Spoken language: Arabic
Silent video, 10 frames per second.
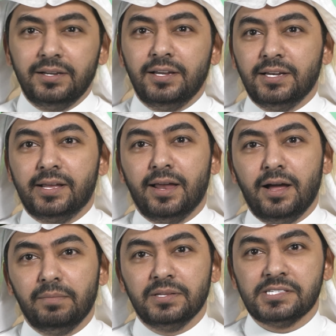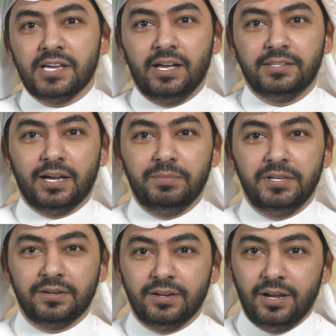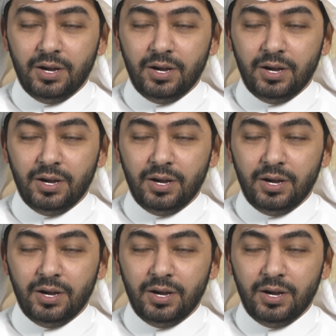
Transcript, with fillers: قلة الكلام إن صح التعبير